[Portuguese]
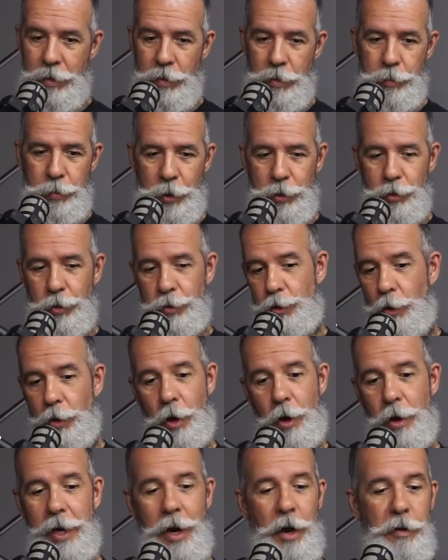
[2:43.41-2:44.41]
o produtor
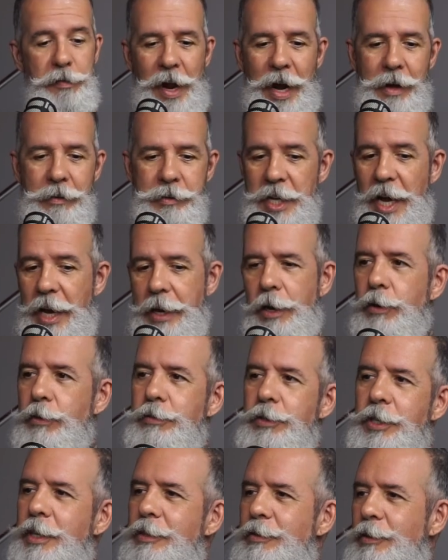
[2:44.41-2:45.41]
local falava assim: ah,
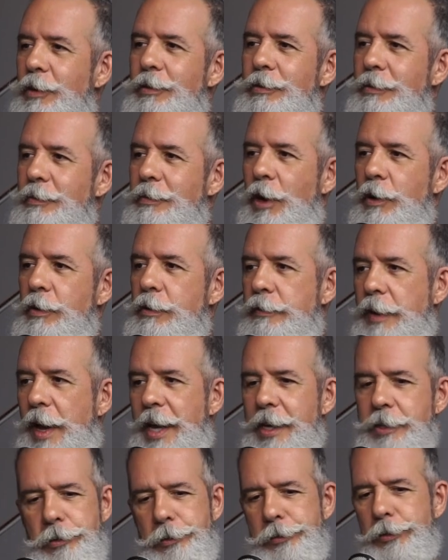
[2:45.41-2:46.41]
não, vocês vão, ao
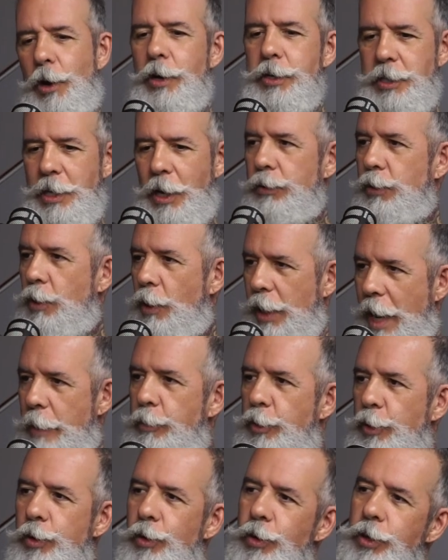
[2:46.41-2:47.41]
invés do dorsal tocar
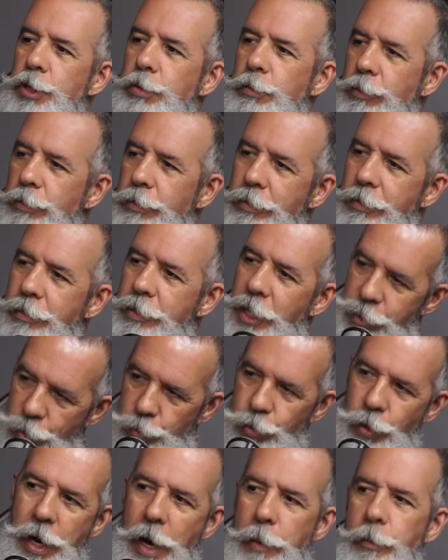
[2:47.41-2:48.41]
por último, vocês
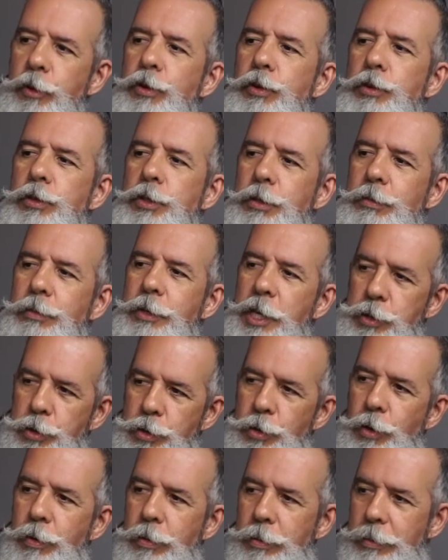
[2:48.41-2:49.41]
vão tocar por último nesse
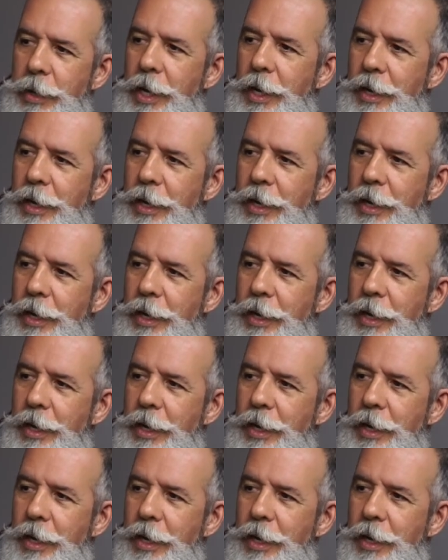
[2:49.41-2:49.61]
show.